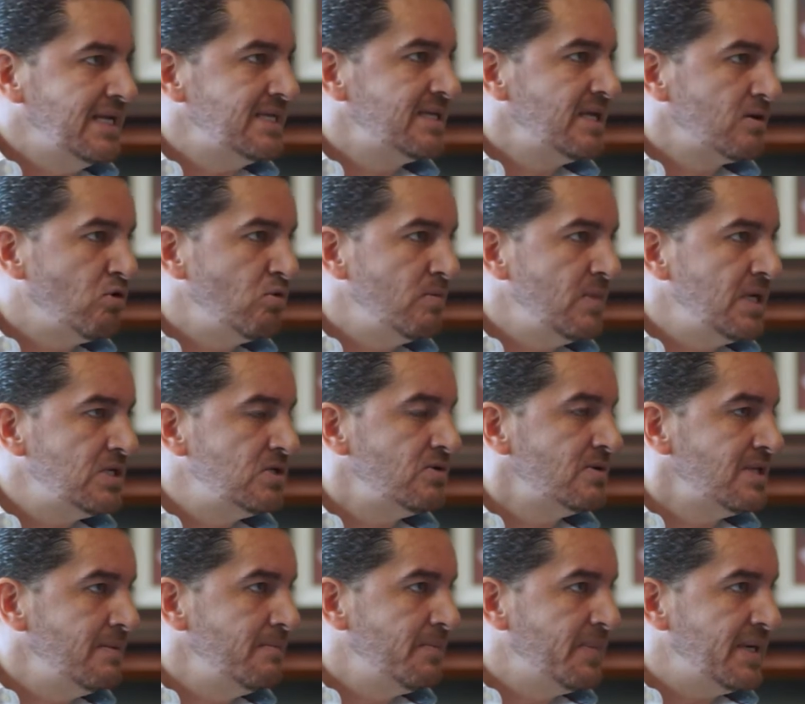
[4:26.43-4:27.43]
es el
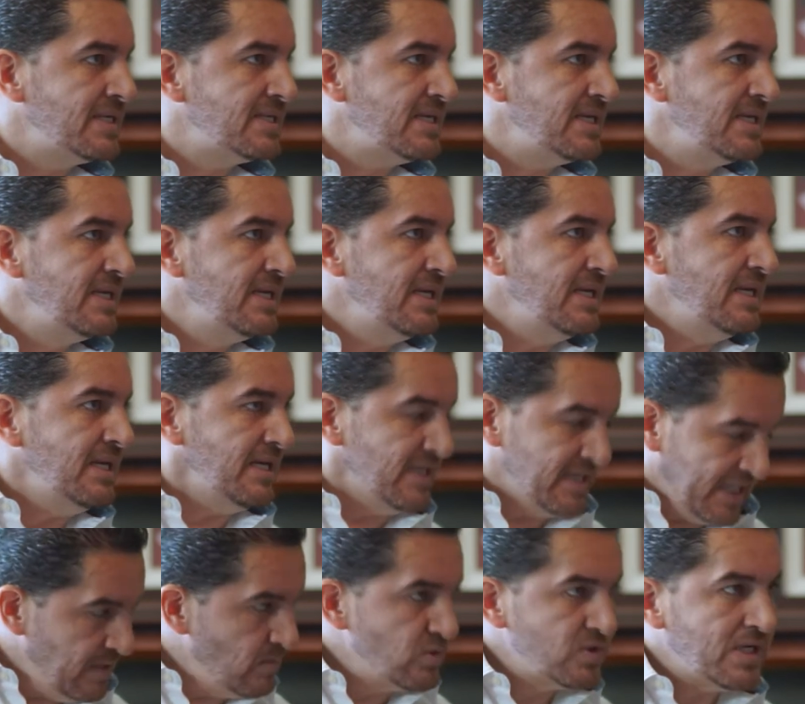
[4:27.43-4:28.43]
comercio, es la empresa, y
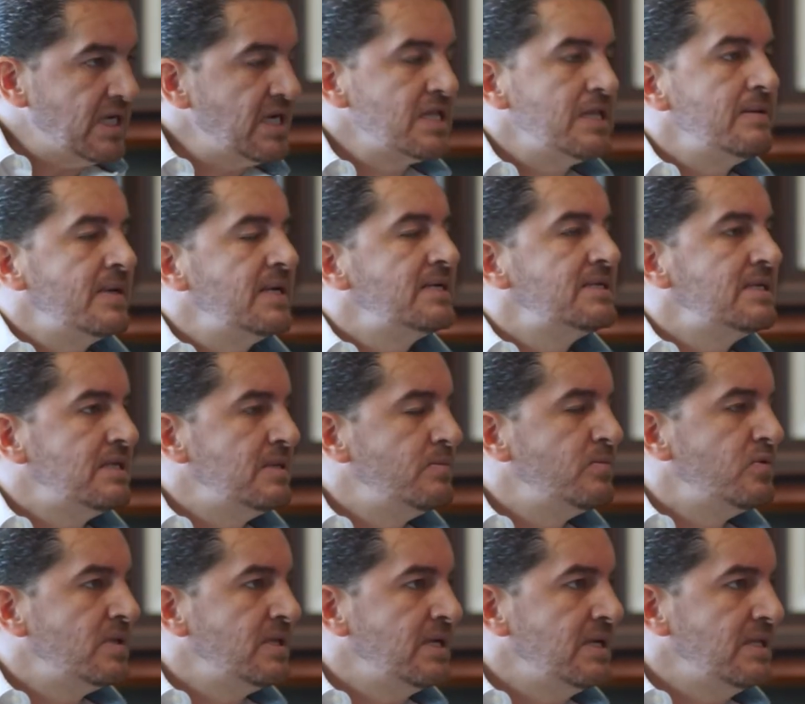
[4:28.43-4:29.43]
tenemos que reactivar ese
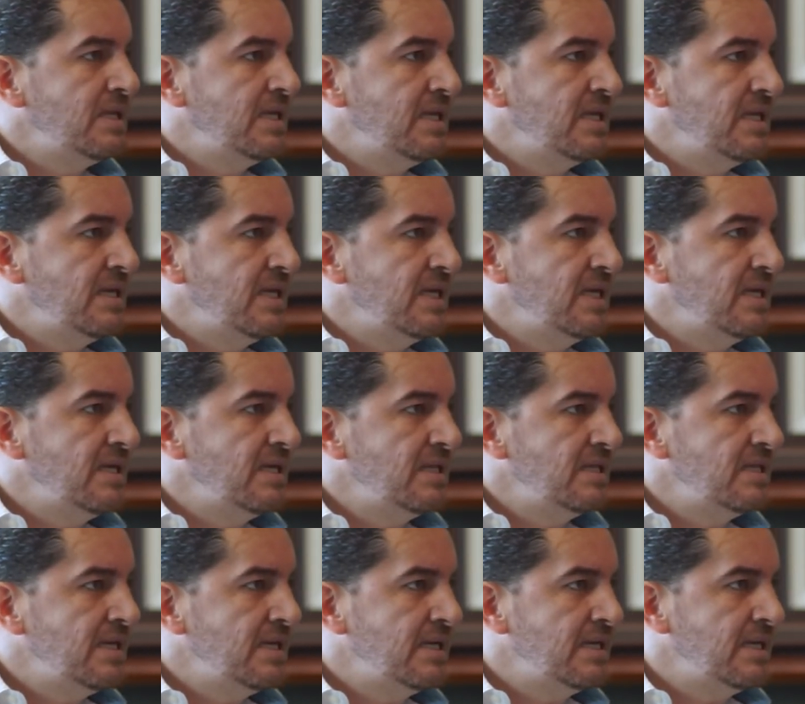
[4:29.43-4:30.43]
tipo
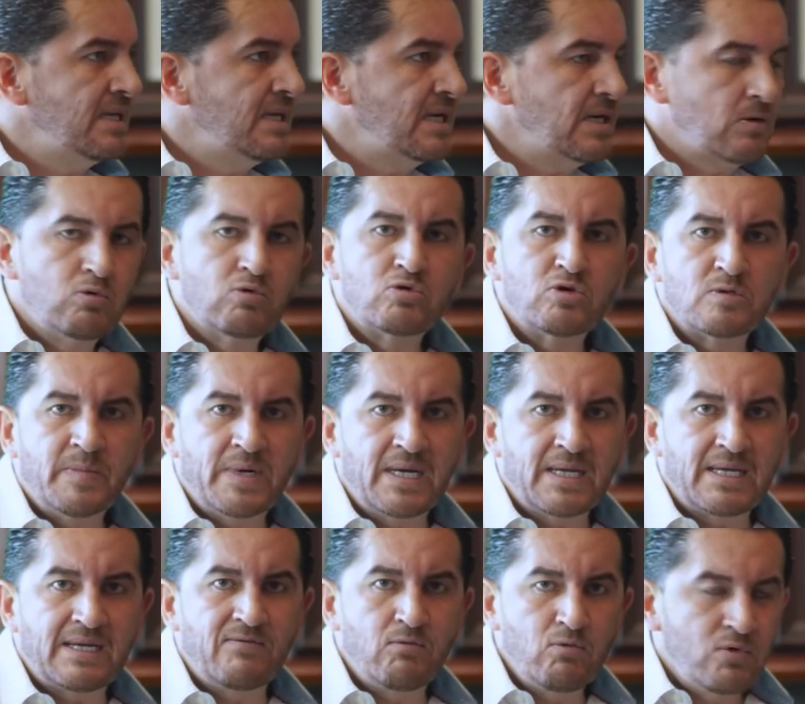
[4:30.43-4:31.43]
de, recursos
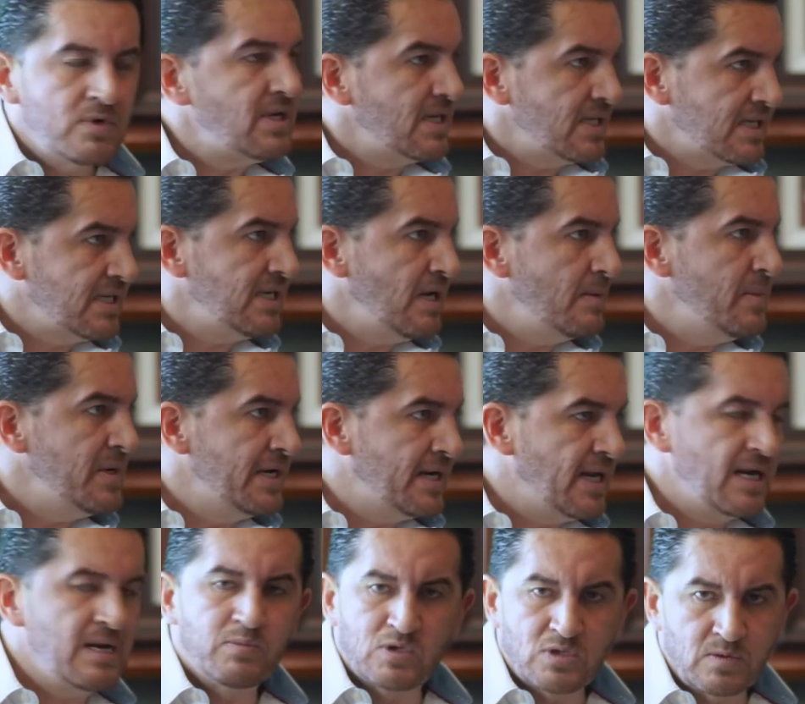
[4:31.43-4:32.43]
para que fluyan aquí en el
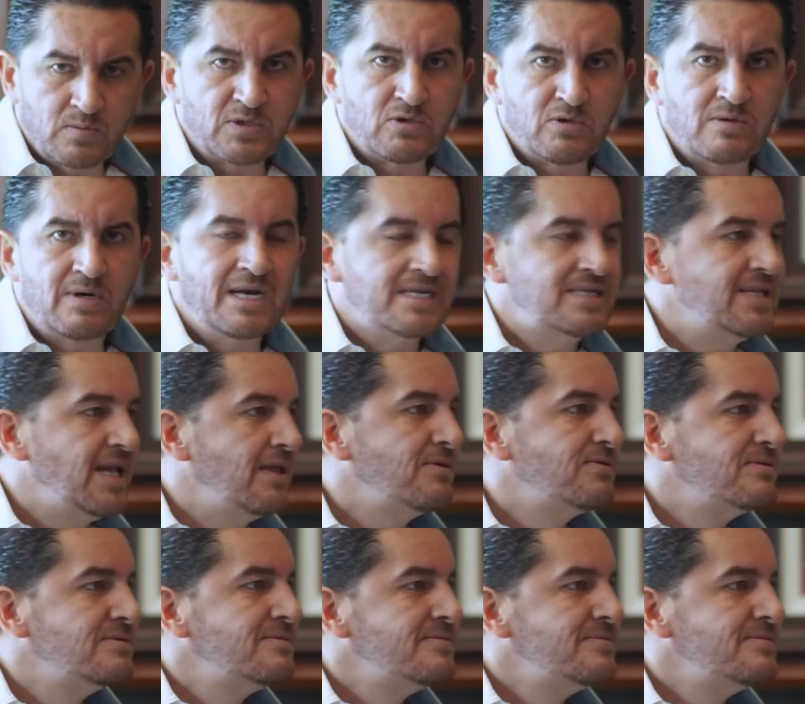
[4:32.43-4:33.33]
mineral y por supuesto en el Estado.